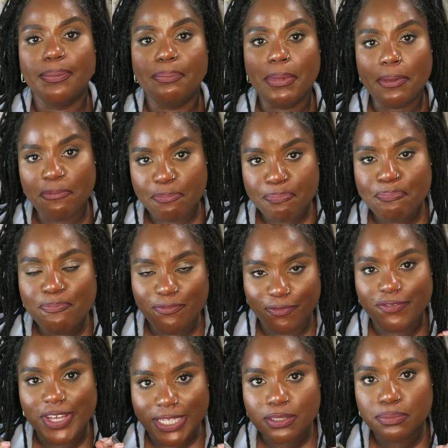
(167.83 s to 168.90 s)
Mes
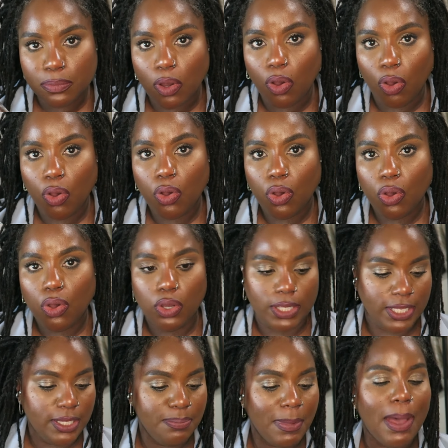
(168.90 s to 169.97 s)
vêtements
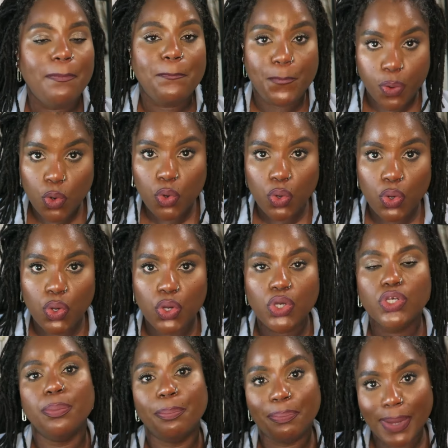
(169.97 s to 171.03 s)
et ma peau,
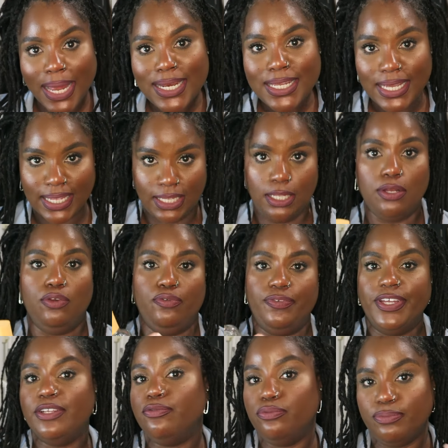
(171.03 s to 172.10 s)
malgré le
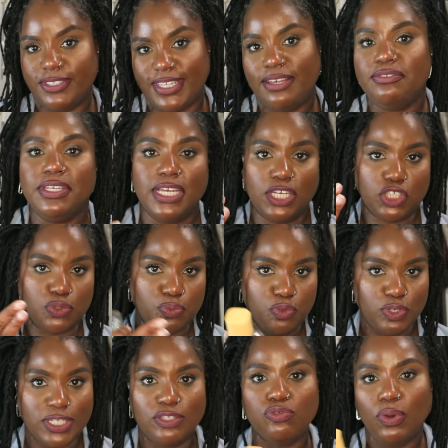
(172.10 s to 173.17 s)
fait, vous me savez, hein, je
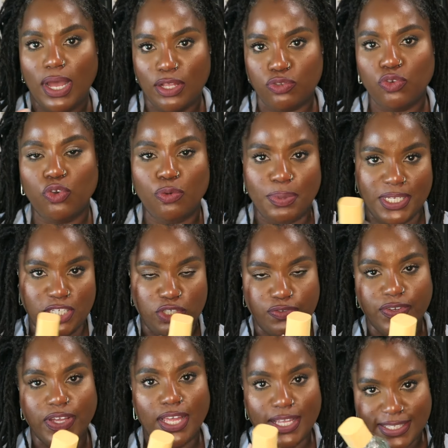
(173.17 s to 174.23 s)
me nettoie à deux reprises, je
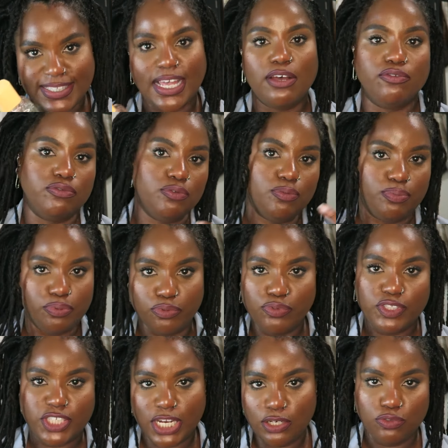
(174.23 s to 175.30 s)
fais savon,
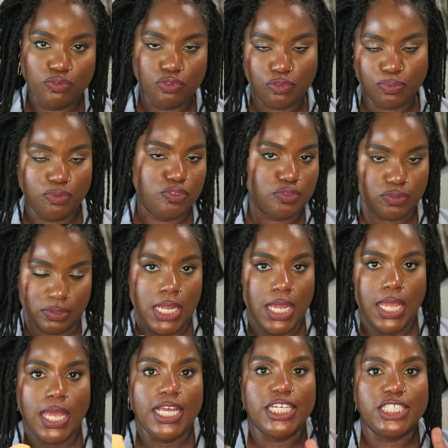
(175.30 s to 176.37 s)
plus gel douche, plus...
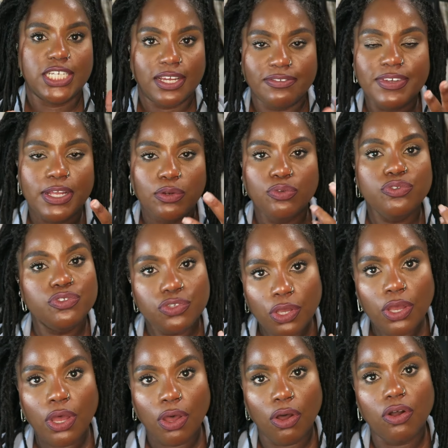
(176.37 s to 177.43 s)
J'avais
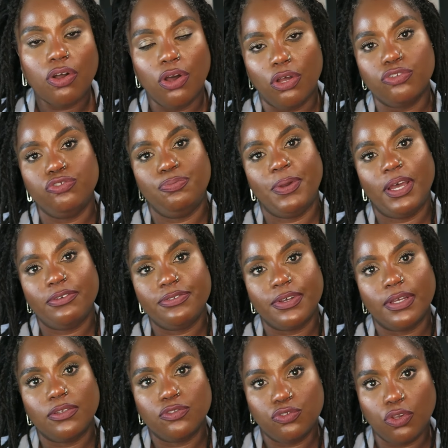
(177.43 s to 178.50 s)
l'odeur encore du
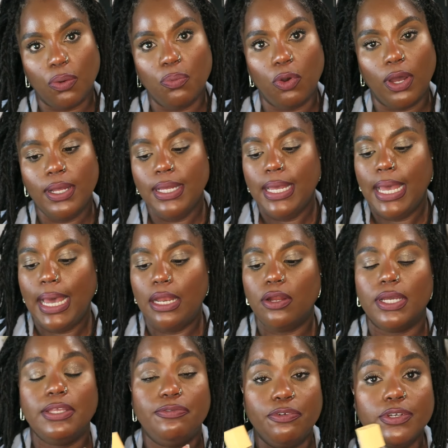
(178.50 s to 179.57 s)
parfum sur moi.
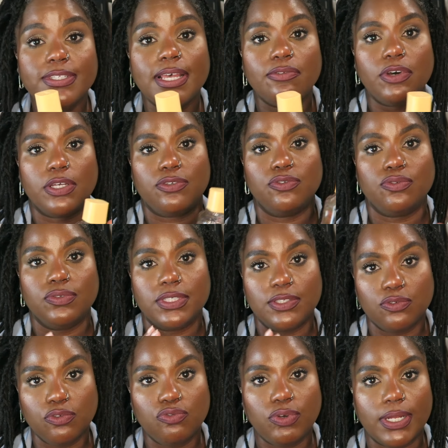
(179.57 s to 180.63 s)
Alors il faut le savoir, ce sont
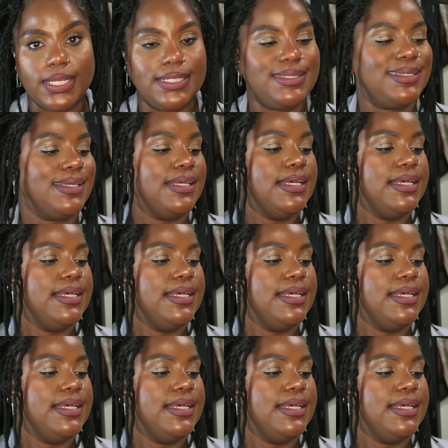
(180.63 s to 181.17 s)
des eaux de toilette.